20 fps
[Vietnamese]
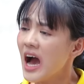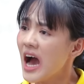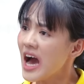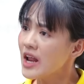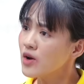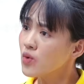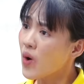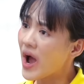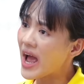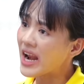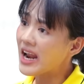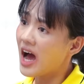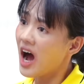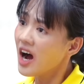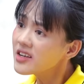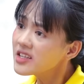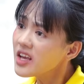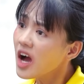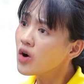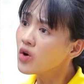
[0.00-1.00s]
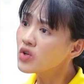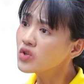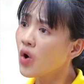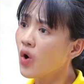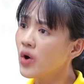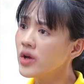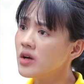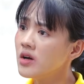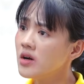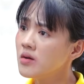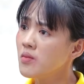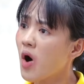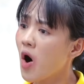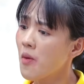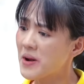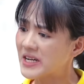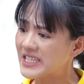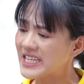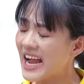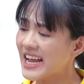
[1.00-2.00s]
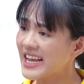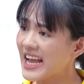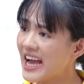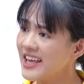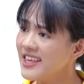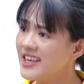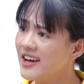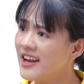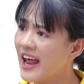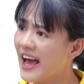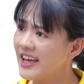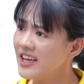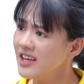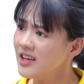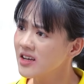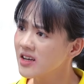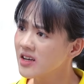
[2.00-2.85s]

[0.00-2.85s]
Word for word: Anh Quang là ân nhân của tôi, còn bịch trai gái gì ở đây?